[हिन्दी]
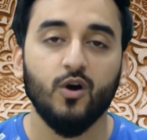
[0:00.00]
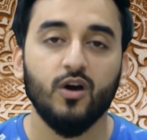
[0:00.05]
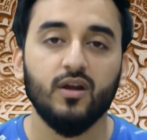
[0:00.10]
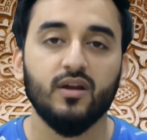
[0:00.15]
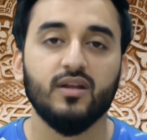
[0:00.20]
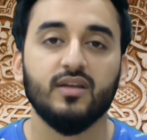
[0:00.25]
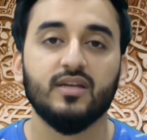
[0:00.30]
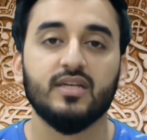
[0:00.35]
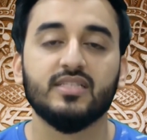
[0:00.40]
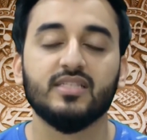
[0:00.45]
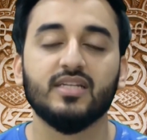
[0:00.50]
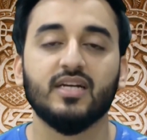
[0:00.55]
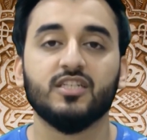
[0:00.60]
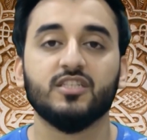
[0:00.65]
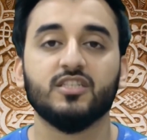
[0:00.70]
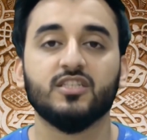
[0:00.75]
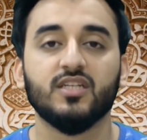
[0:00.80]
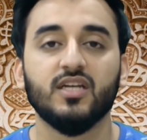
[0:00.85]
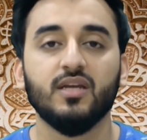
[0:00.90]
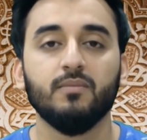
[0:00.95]
और इसका
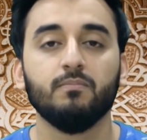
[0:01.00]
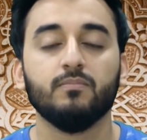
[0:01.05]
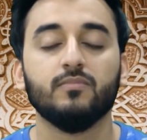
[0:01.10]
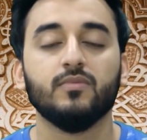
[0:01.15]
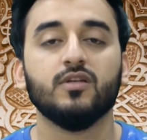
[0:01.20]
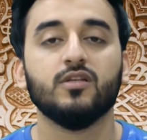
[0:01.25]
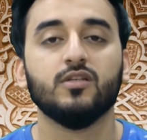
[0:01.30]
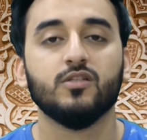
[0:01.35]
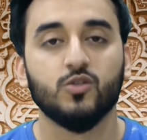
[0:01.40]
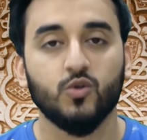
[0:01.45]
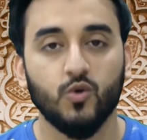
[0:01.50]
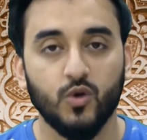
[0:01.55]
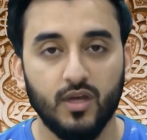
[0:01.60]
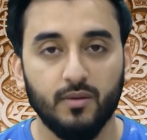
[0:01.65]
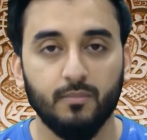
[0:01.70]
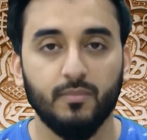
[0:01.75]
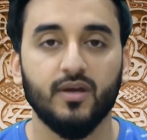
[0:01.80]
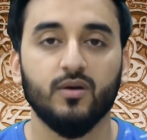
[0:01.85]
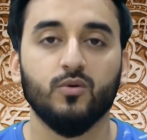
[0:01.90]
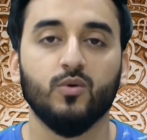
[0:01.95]
शेप
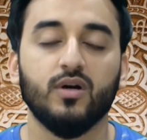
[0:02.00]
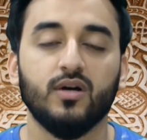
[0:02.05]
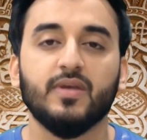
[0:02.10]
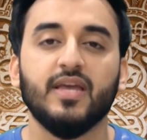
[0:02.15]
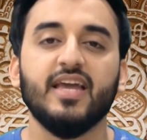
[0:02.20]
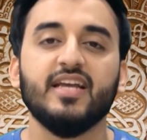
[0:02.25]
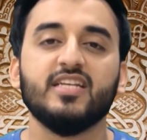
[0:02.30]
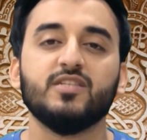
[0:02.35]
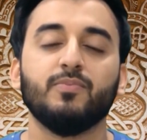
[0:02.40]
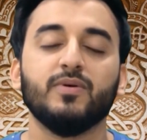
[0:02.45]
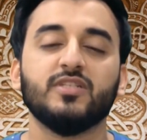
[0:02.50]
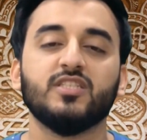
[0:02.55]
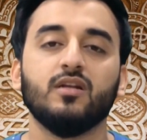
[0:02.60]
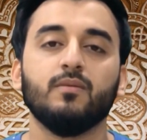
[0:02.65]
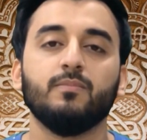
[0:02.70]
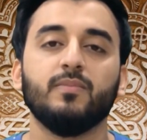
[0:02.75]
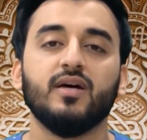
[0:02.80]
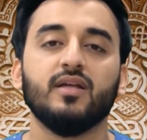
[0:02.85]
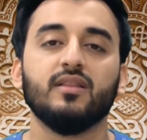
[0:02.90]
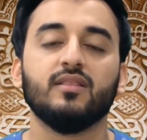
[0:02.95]
स्क्वायर में हुआ एक
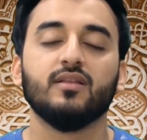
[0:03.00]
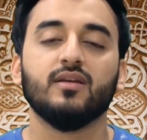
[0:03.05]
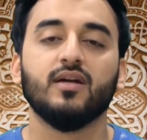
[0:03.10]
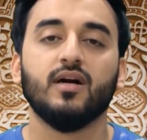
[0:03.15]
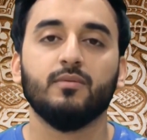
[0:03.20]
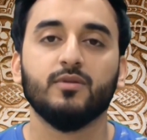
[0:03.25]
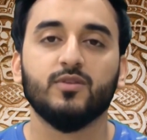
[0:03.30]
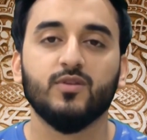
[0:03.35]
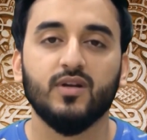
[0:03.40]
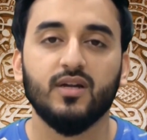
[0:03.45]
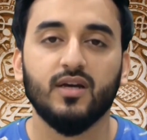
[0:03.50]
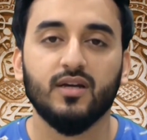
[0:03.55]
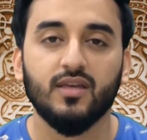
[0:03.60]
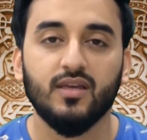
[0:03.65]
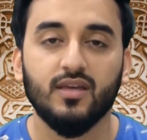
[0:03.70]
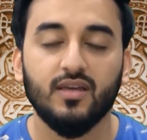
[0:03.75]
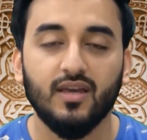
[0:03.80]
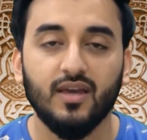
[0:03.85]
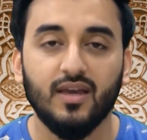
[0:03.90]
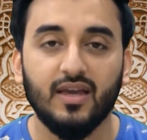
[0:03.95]
स्पेशल बात काबतुल्ला
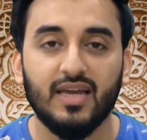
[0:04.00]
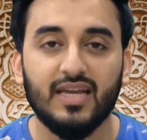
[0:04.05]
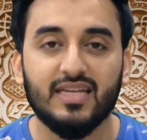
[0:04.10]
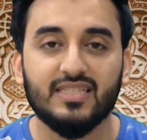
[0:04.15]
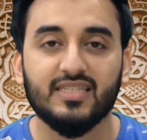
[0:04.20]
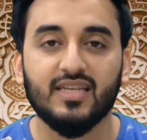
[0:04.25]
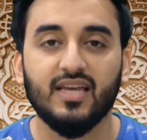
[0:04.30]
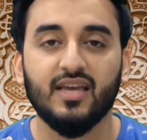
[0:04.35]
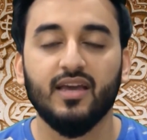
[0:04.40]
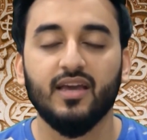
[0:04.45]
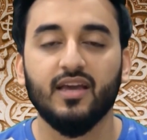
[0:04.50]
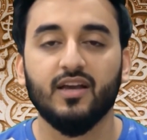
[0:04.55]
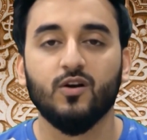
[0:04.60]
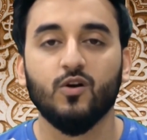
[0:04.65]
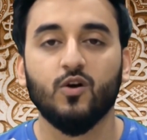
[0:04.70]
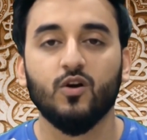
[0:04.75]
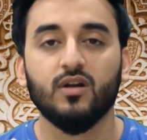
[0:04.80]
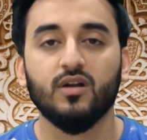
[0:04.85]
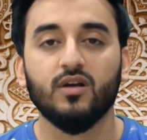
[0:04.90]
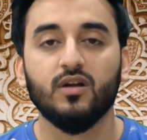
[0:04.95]
की कि इसके
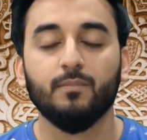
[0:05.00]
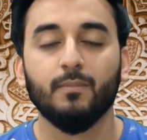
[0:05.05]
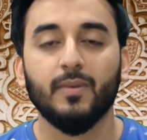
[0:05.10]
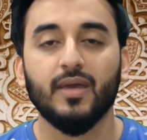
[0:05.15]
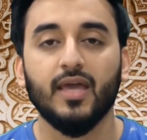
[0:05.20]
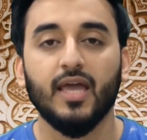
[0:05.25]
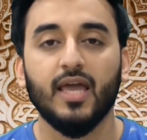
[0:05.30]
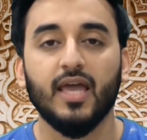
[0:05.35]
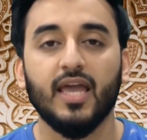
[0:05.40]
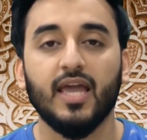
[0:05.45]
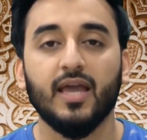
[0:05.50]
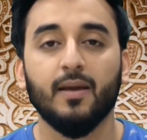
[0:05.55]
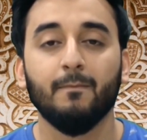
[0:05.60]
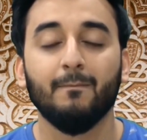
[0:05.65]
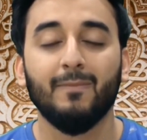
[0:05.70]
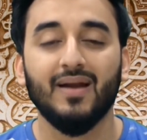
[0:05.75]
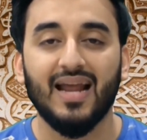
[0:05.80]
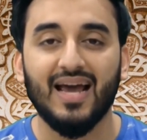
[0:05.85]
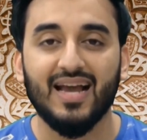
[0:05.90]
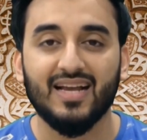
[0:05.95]
एक कॉर्नर में एक
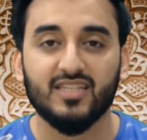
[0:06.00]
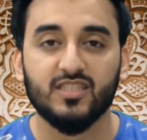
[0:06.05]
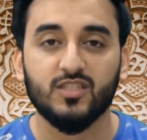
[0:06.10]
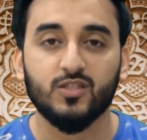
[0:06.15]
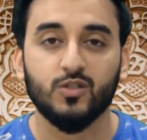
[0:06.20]
ब्लैक